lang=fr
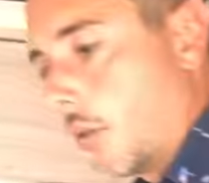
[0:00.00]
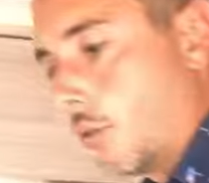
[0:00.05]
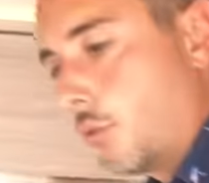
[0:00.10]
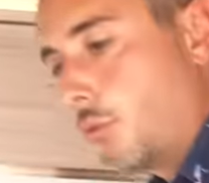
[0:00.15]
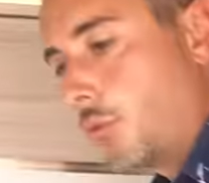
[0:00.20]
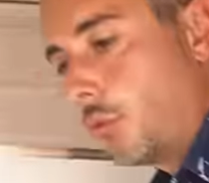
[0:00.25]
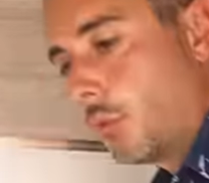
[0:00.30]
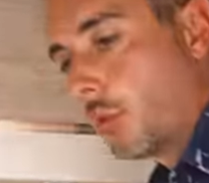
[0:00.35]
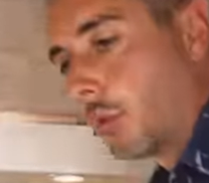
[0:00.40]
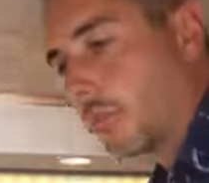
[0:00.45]

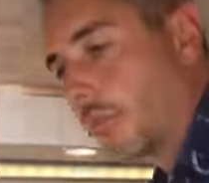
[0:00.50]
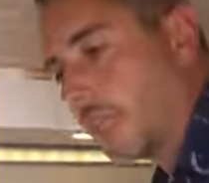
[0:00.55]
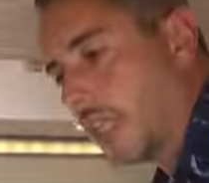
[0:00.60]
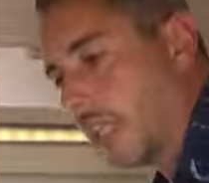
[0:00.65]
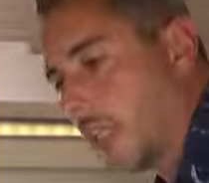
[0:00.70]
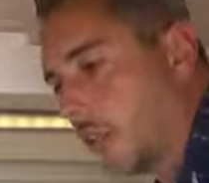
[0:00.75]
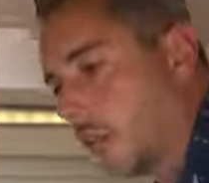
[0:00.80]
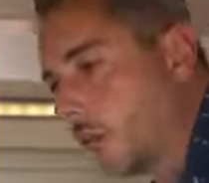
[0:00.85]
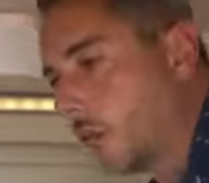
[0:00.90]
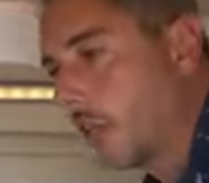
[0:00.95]
Du
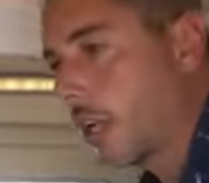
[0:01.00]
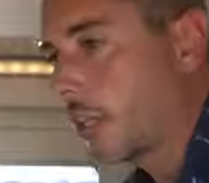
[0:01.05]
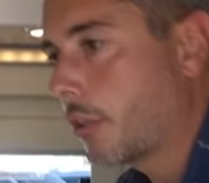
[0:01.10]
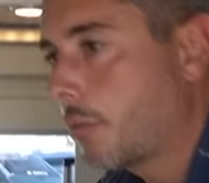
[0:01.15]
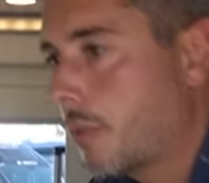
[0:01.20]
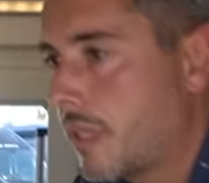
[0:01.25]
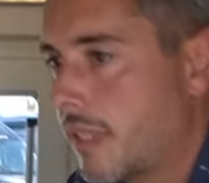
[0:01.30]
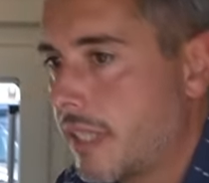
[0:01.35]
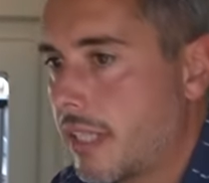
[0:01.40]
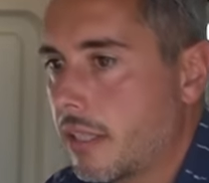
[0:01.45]
côté de la
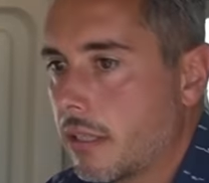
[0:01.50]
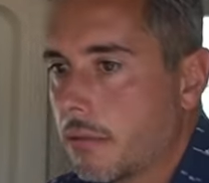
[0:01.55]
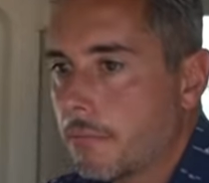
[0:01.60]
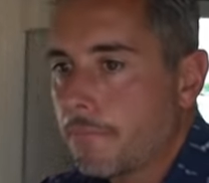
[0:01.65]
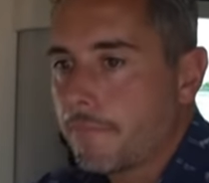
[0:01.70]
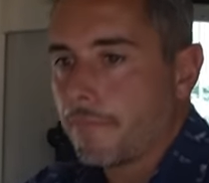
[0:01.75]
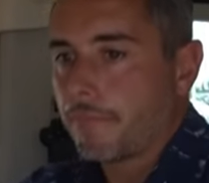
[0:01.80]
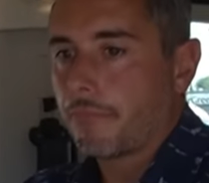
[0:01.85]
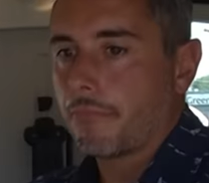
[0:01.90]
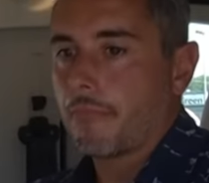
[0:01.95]

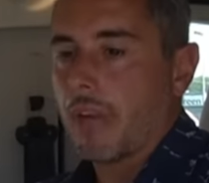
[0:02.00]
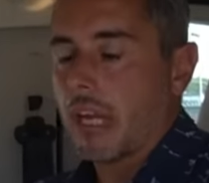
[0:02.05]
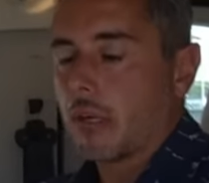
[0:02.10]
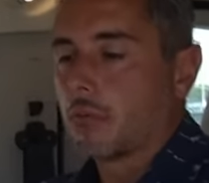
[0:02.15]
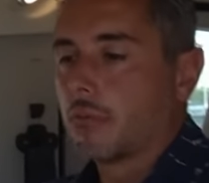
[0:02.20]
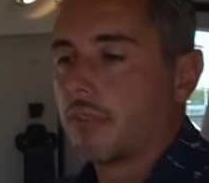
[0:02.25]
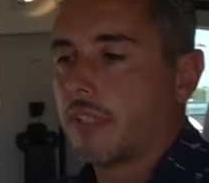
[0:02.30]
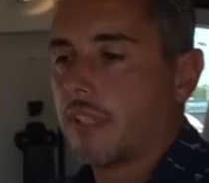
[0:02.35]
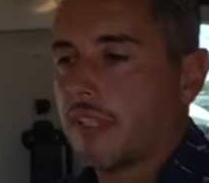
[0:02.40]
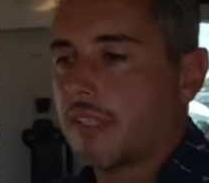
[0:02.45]
cuisine, bah
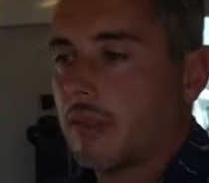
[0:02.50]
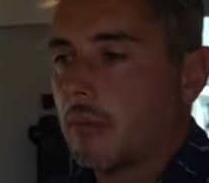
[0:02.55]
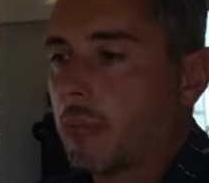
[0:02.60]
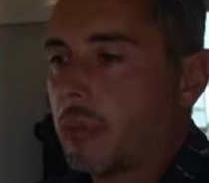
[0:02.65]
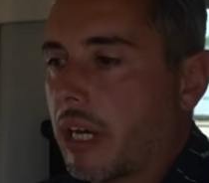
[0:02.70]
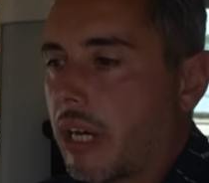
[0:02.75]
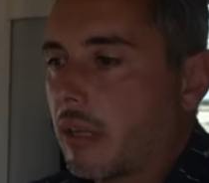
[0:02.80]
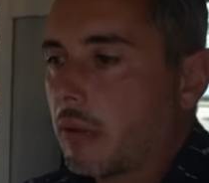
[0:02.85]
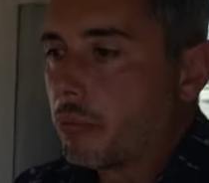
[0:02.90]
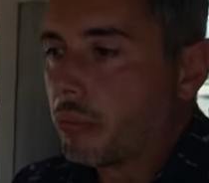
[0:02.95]
écoutez, c'est
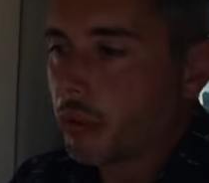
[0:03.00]
pareil.